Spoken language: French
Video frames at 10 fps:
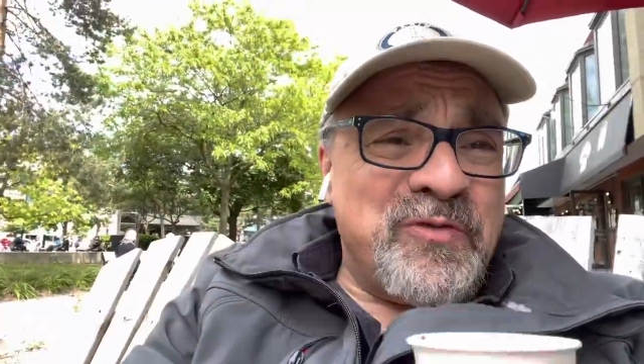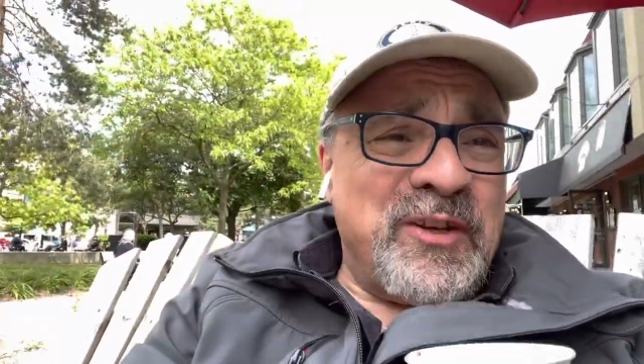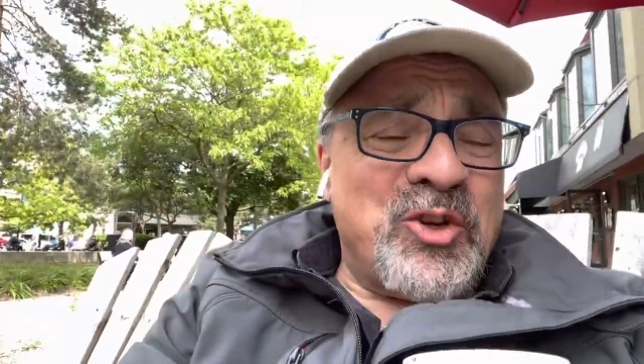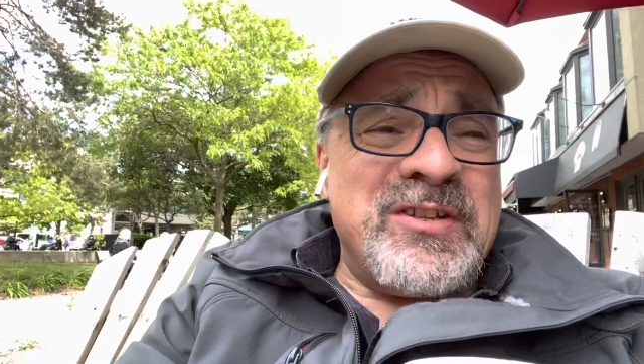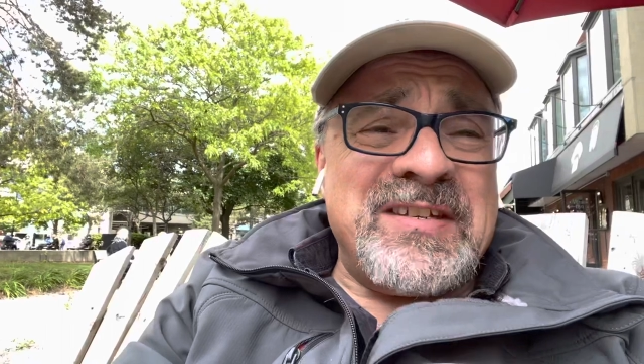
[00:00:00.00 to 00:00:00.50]

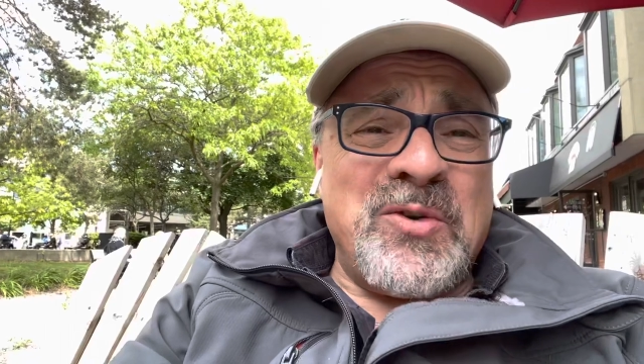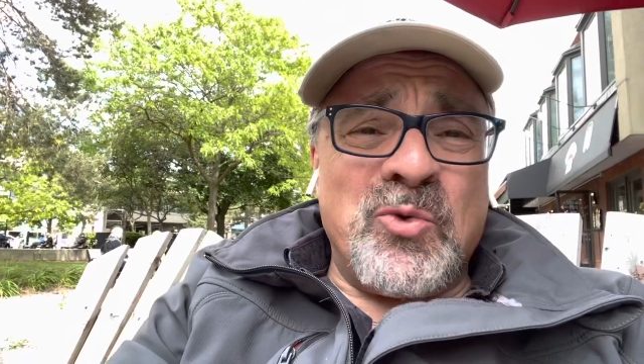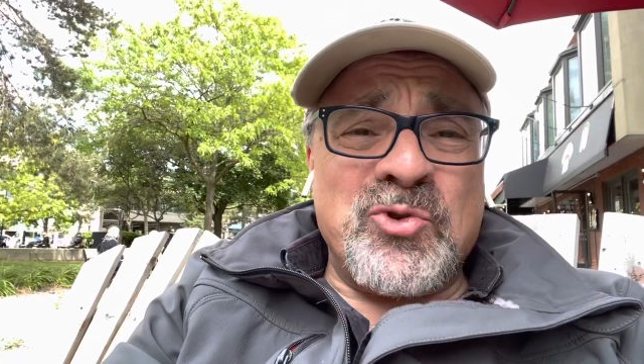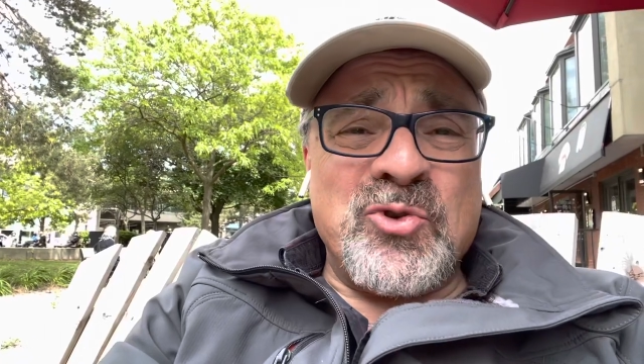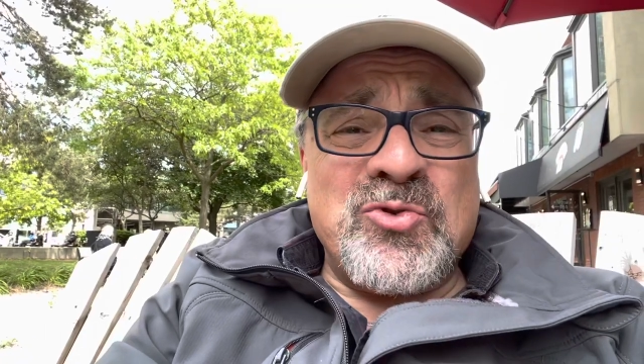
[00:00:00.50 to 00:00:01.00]
vendredi.
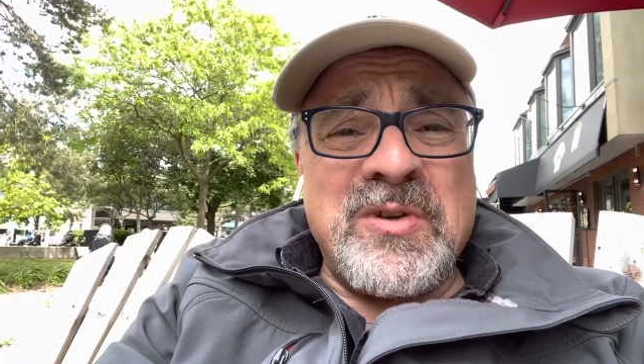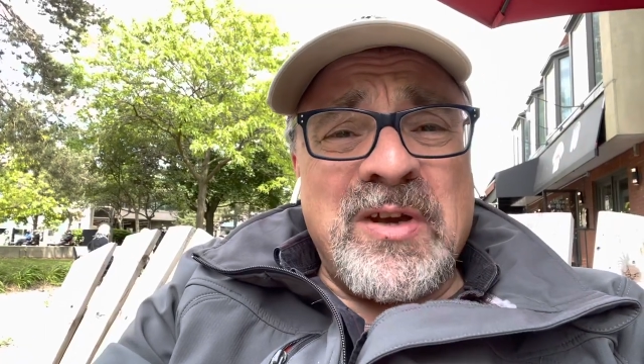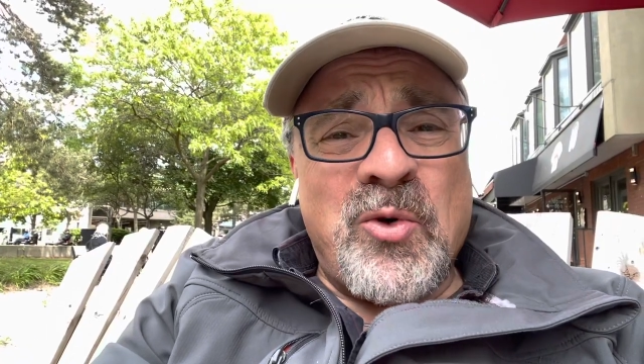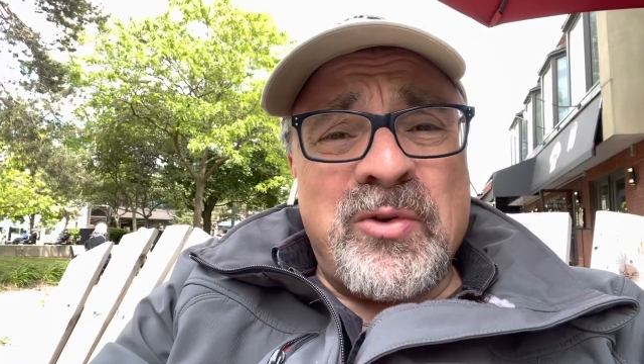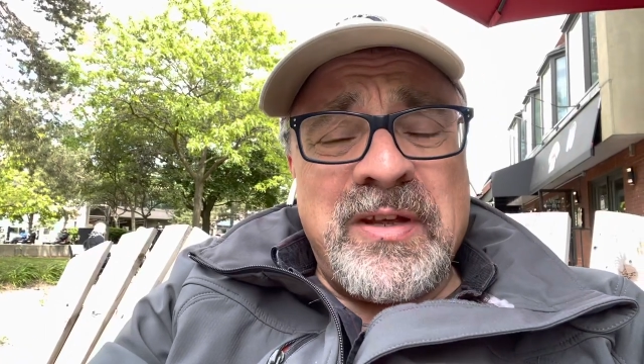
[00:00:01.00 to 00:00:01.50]
Aujourd'hui,
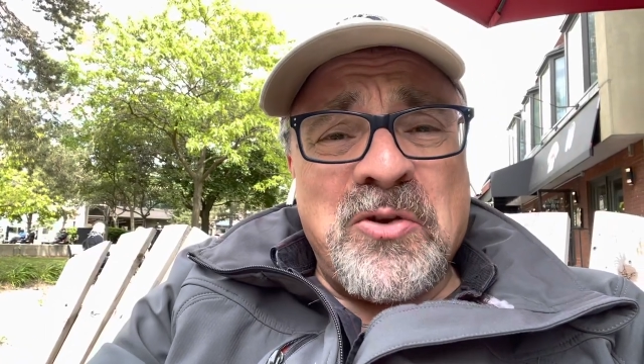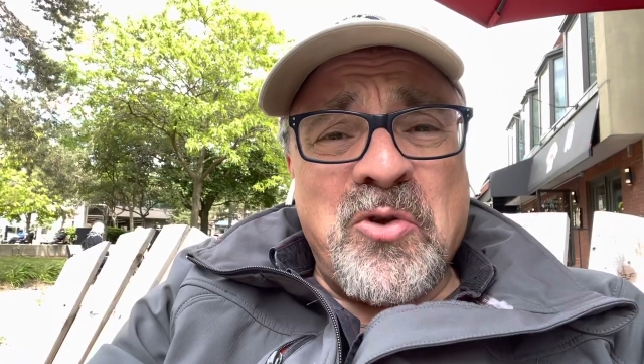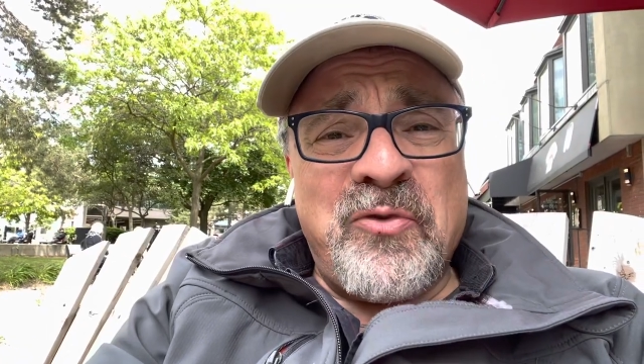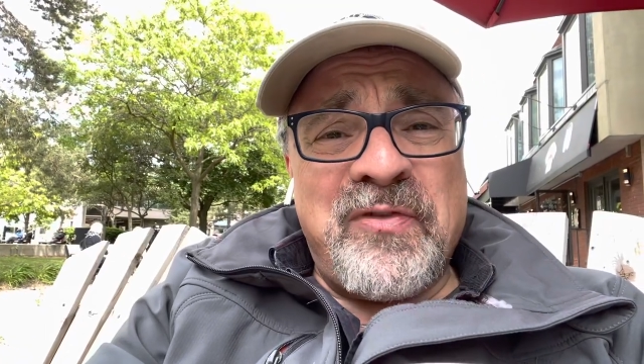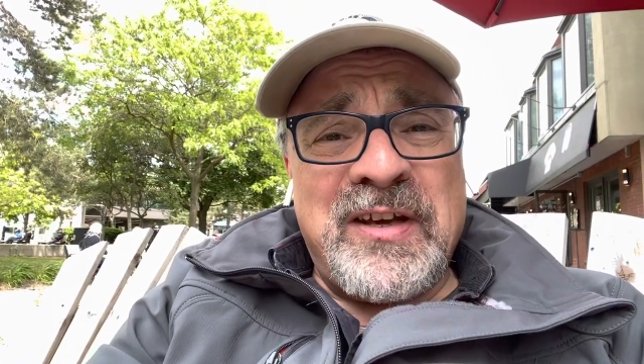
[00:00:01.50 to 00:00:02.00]
on est
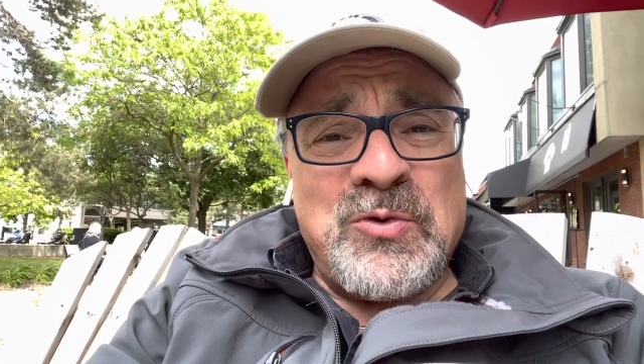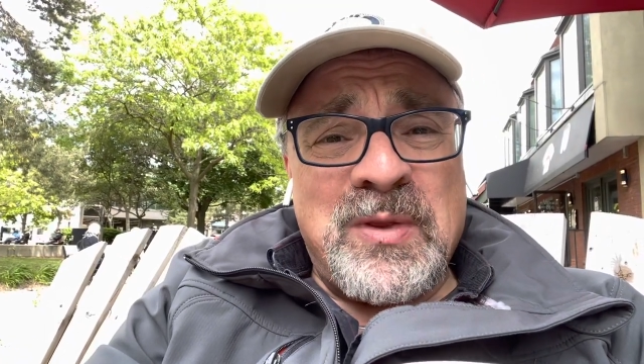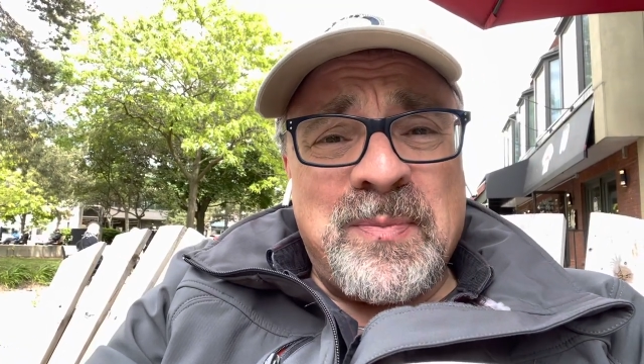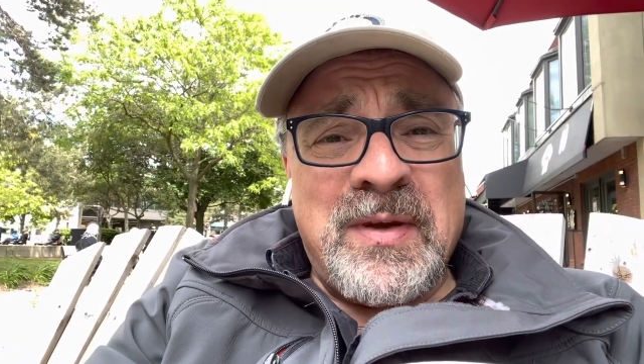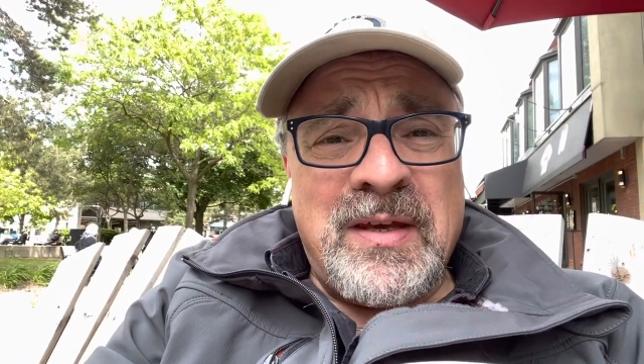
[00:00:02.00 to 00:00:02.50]
le 28
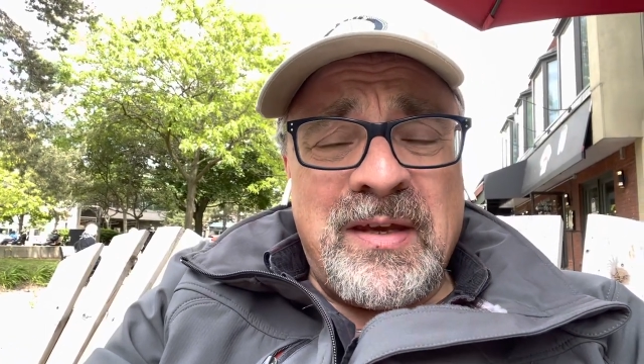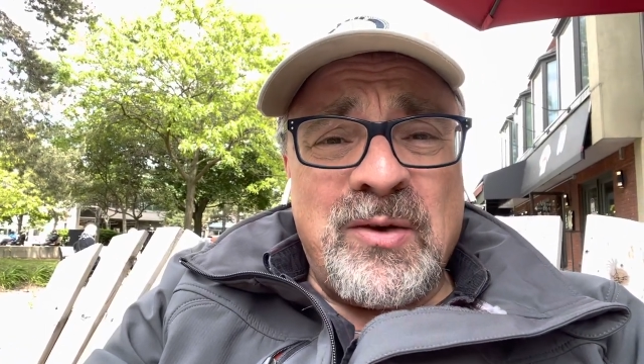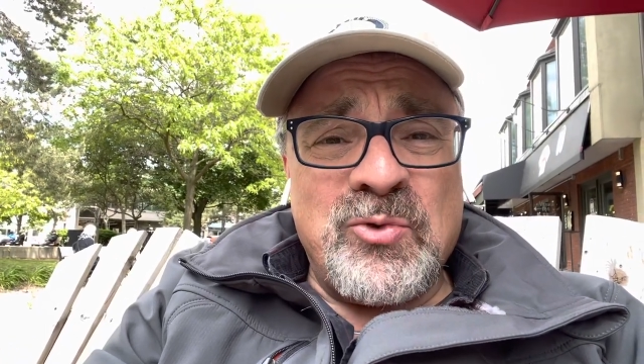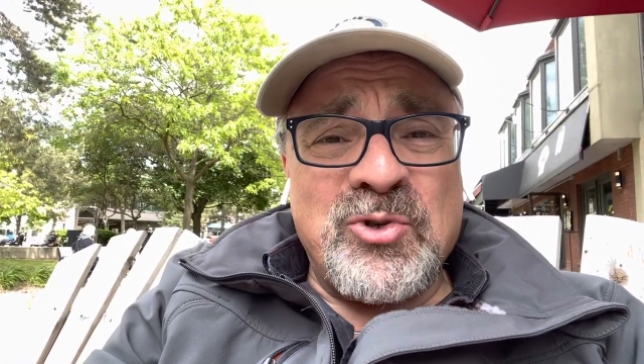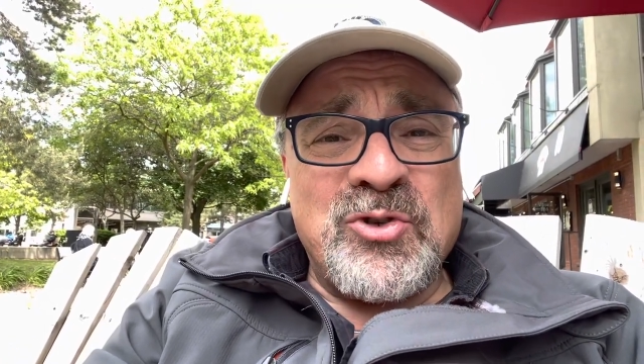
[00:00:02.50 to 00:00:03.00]
mai et
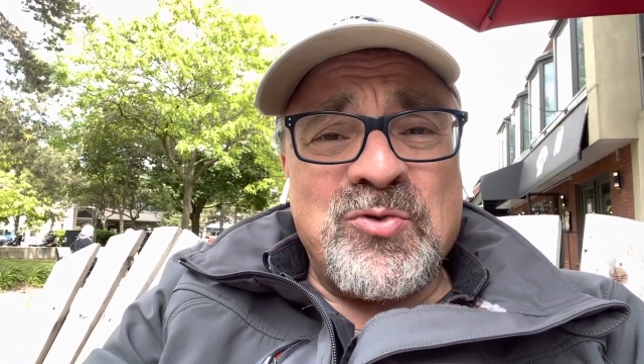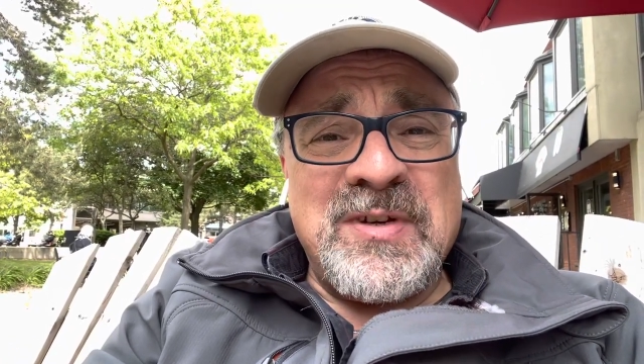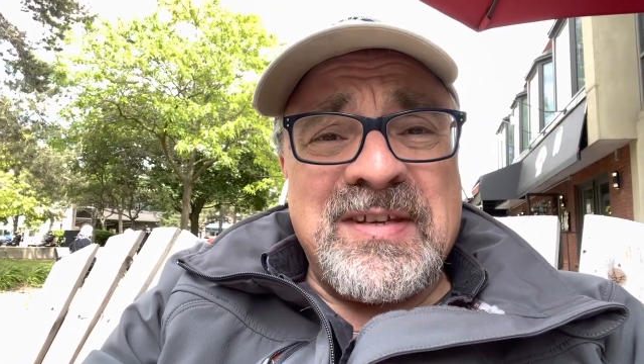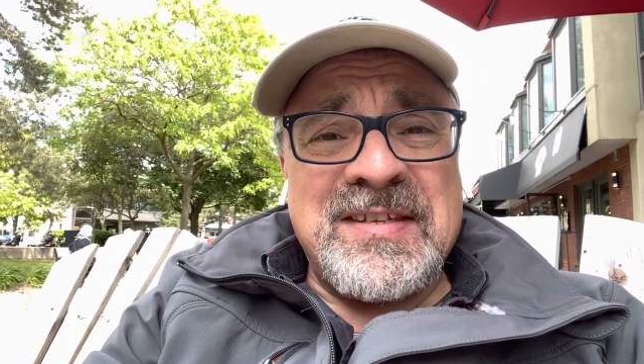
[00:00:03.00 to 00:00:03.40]
aujourd'hui,